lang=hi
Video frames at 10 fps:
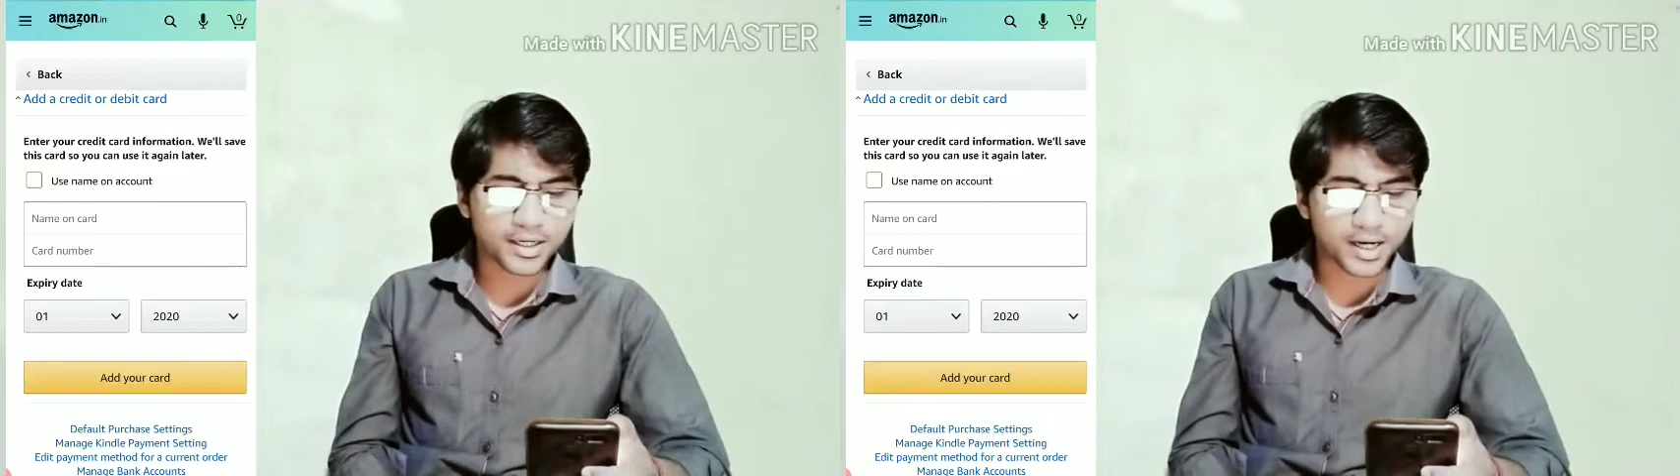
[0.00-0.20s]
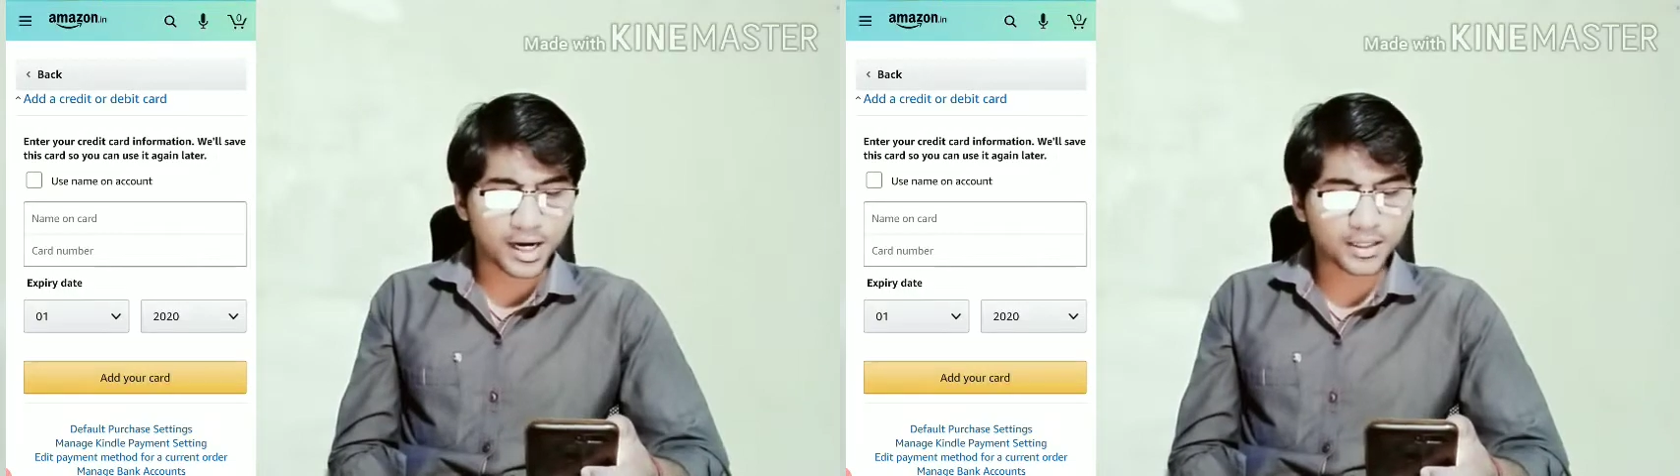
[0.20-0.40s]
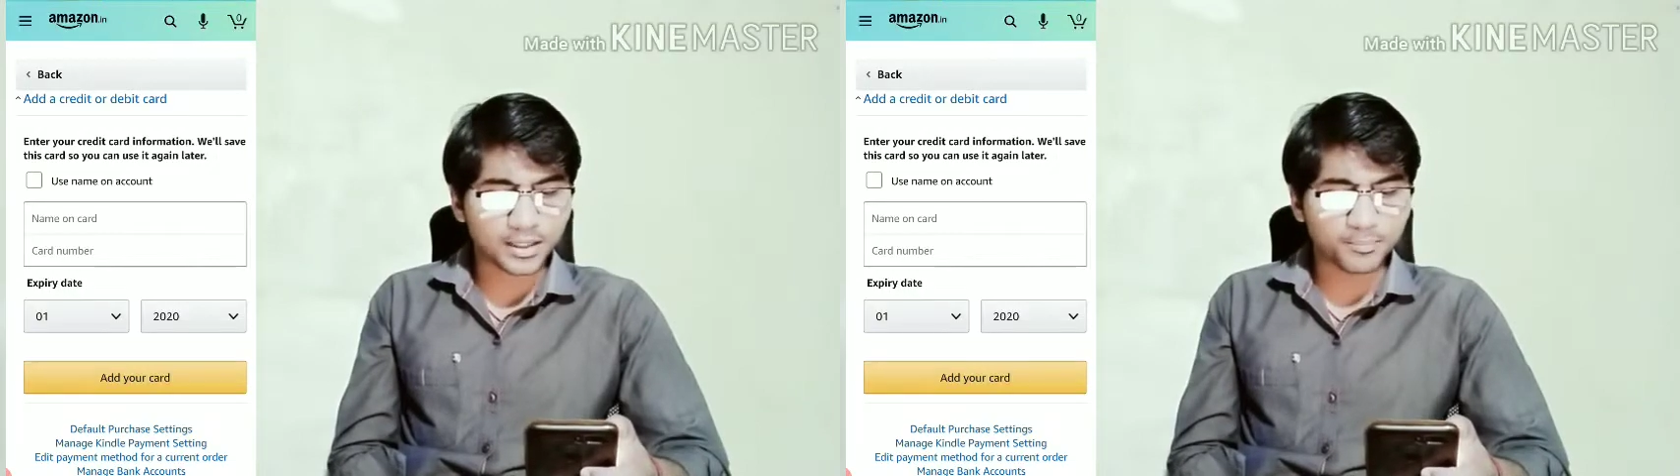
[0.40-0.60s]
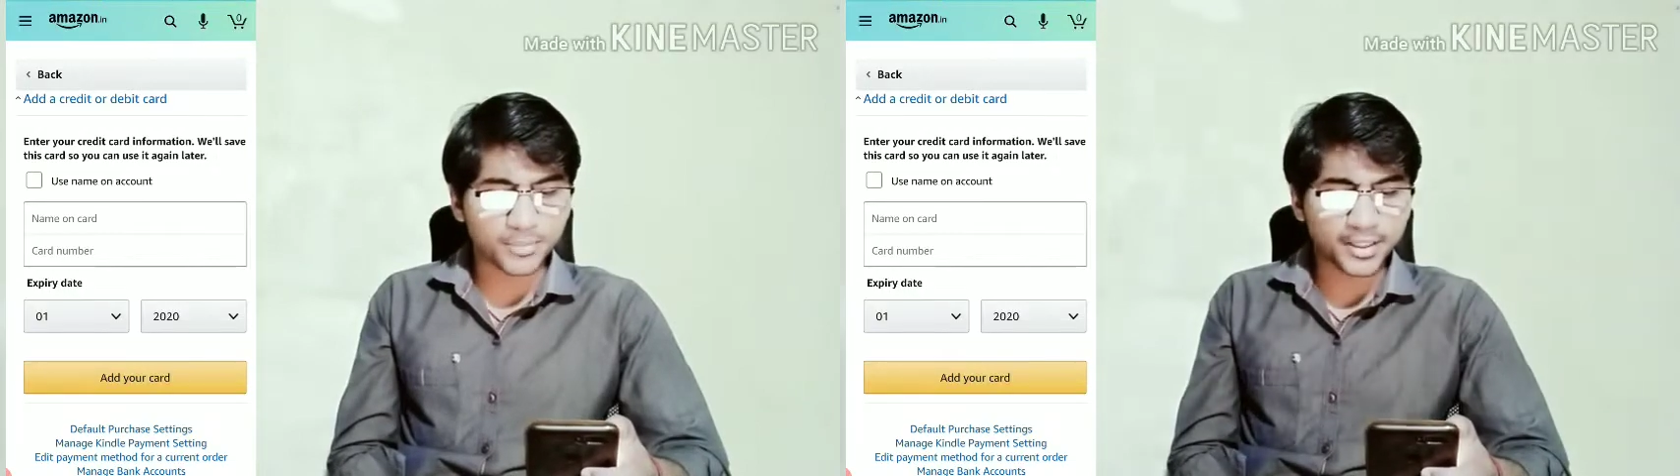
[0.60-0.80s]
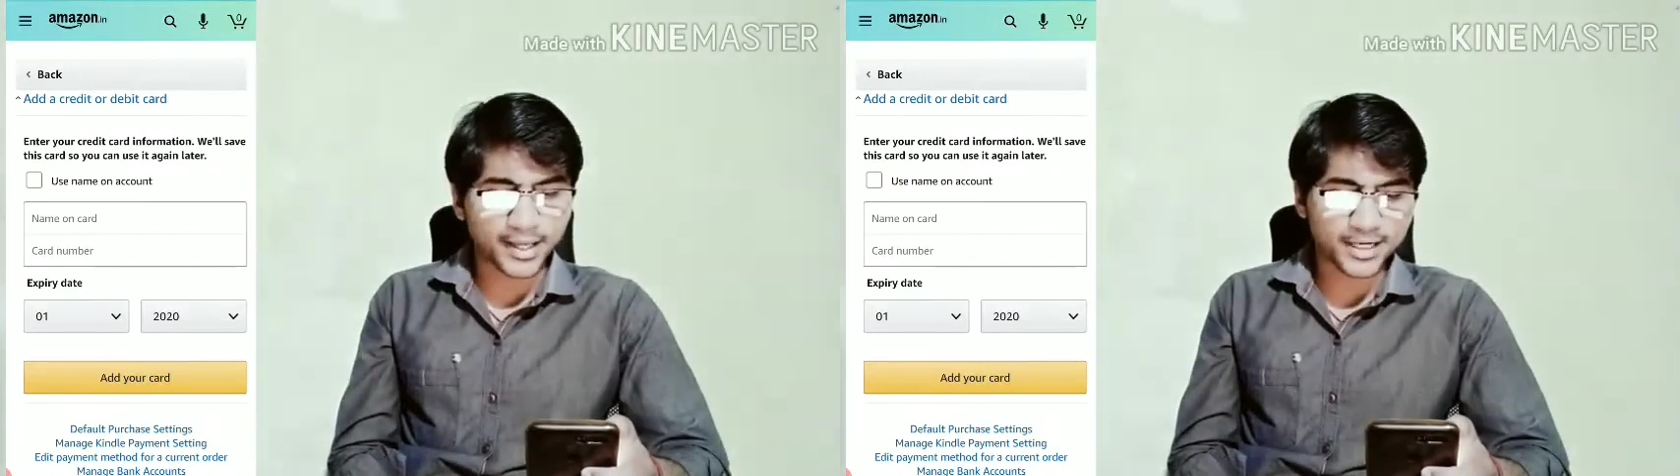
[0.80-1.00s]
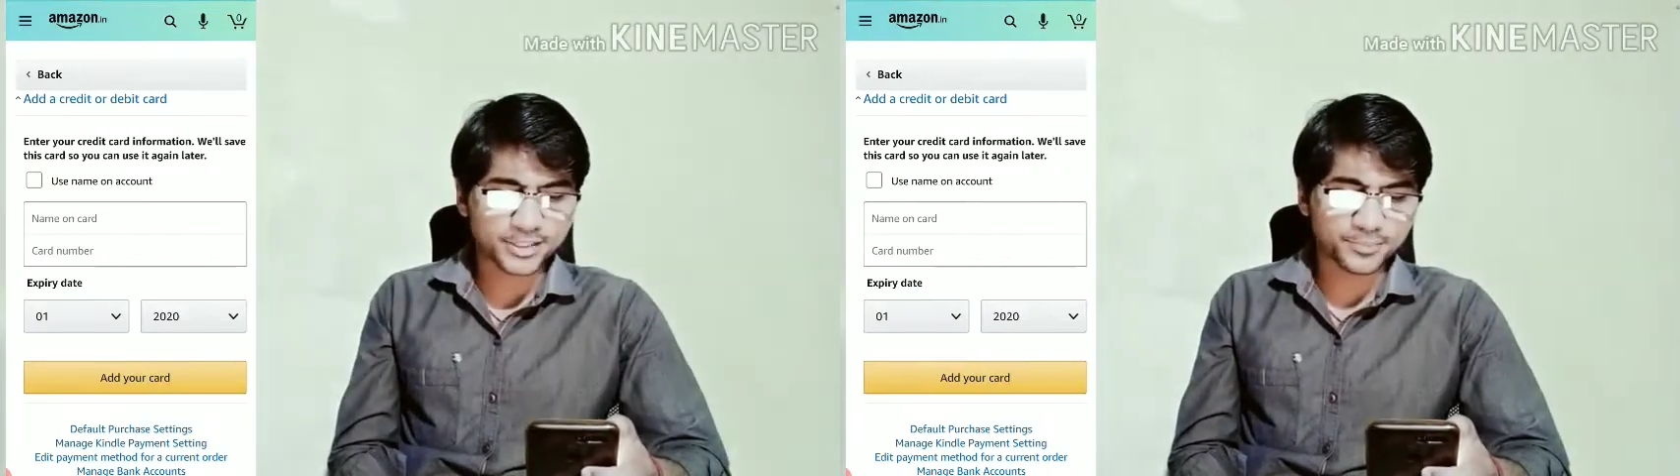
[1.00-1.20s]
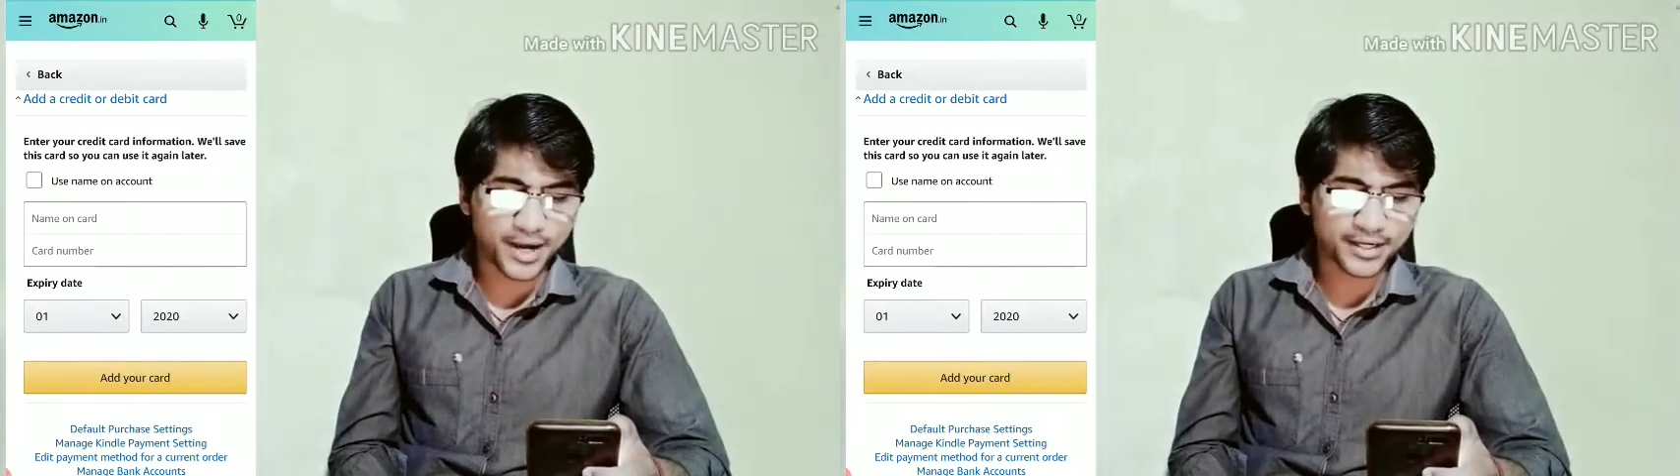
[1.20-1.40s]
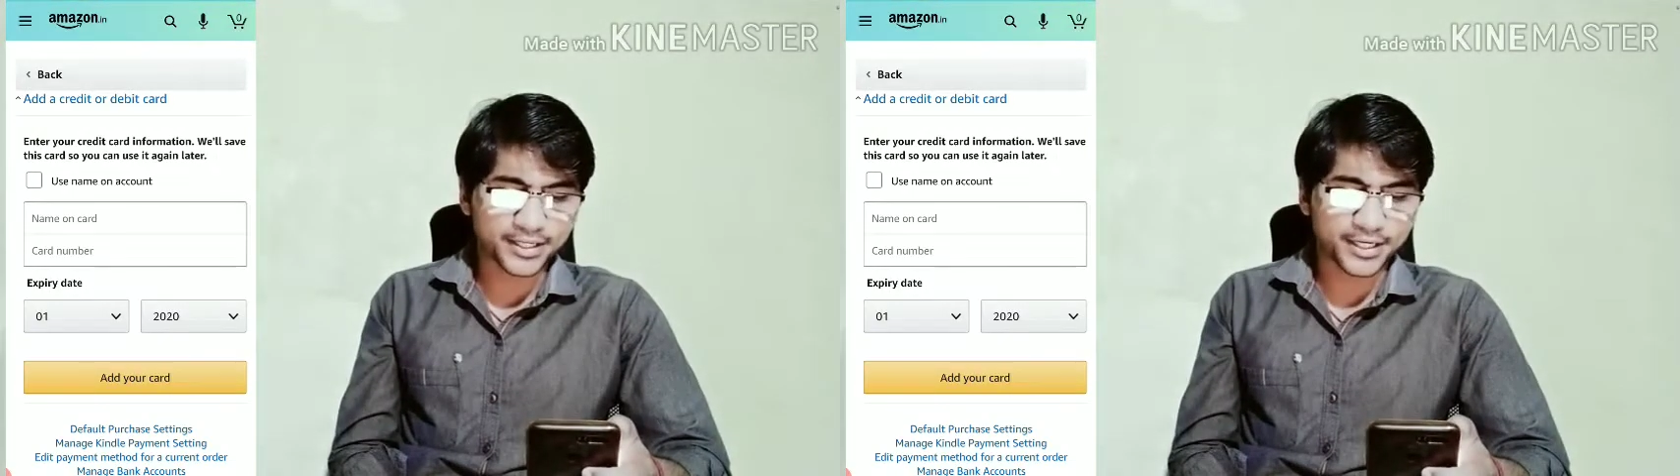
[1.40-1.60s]
कार्ड नंबर
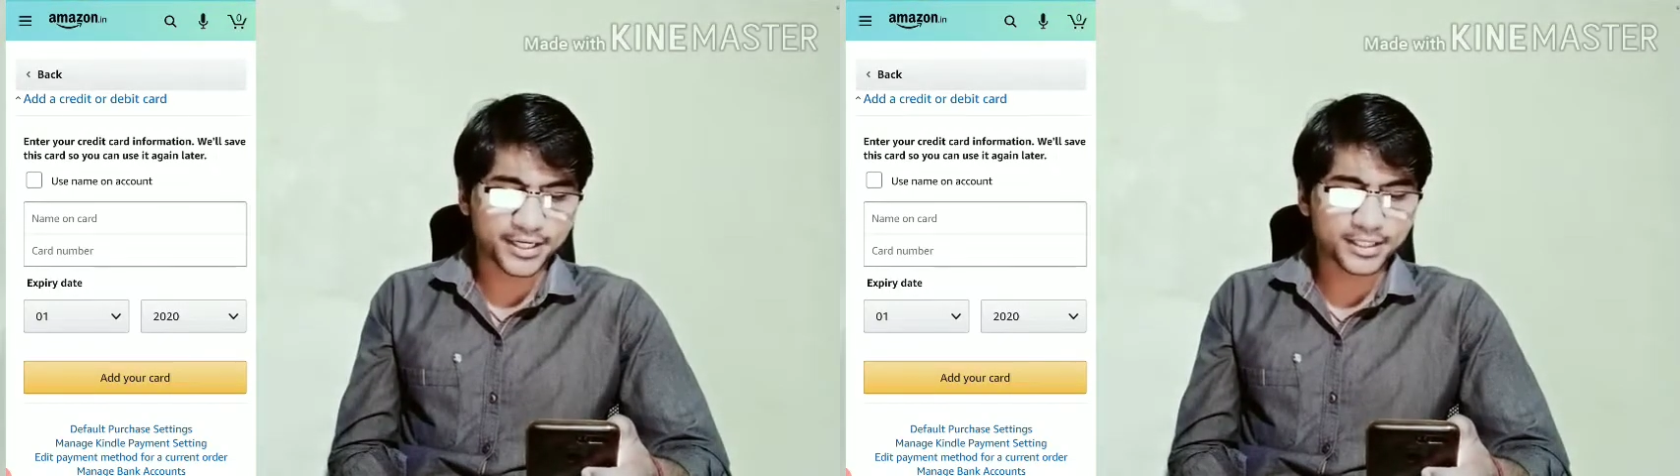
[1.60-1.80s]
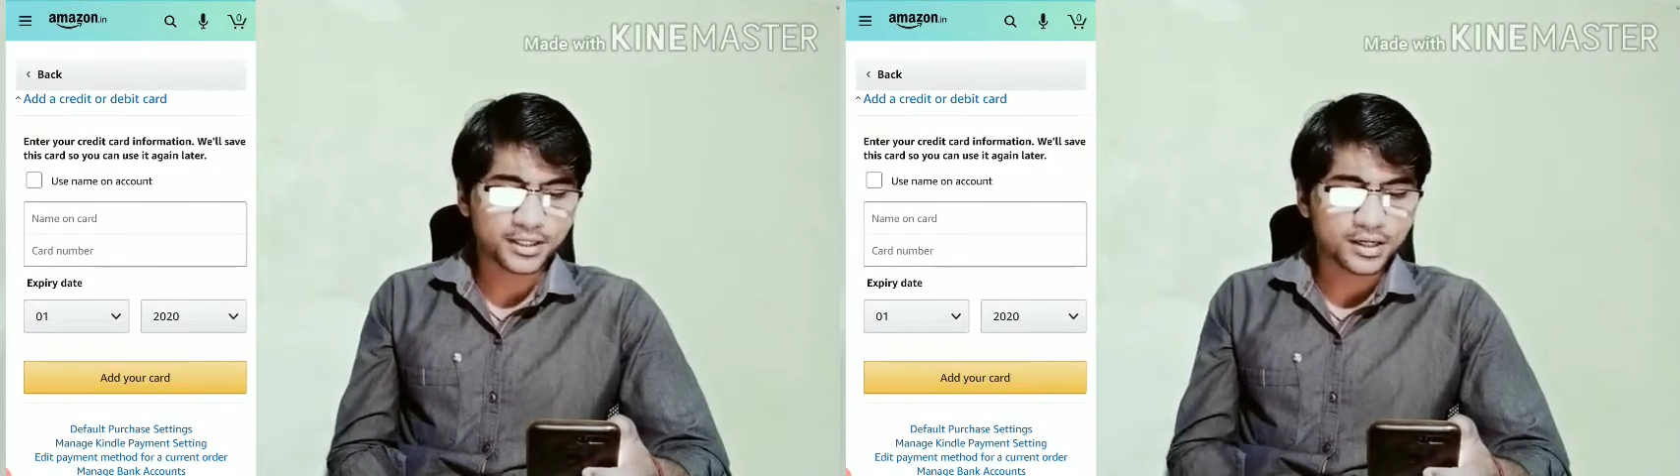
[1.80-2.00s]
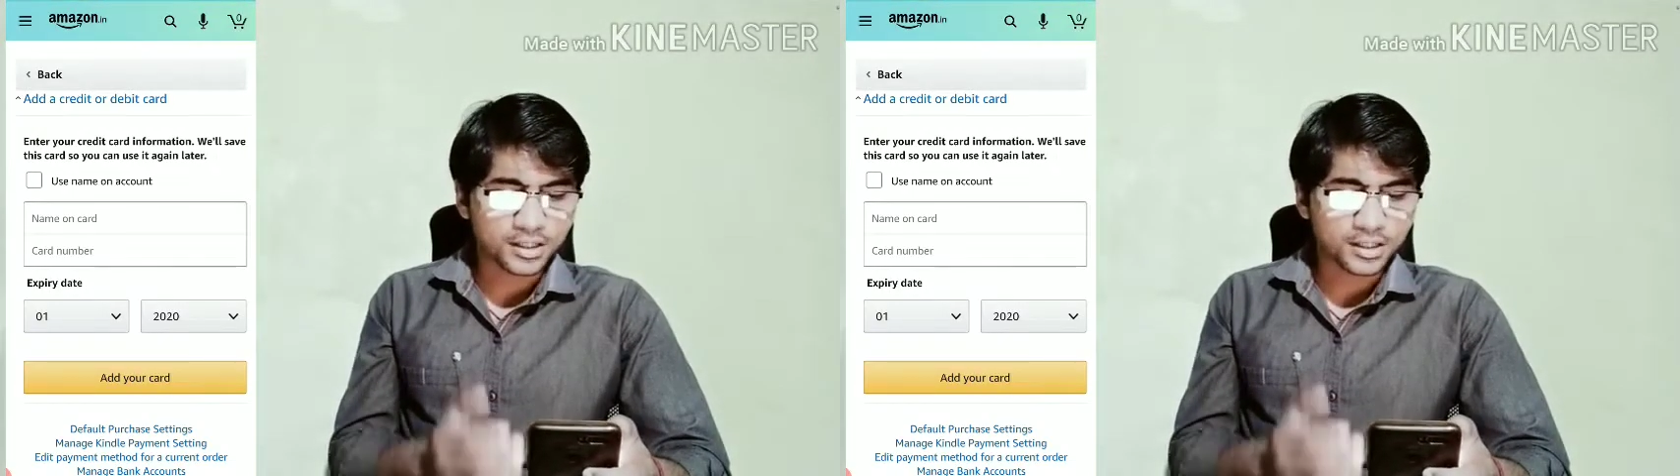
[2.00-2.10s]
एक्सपायरी डेट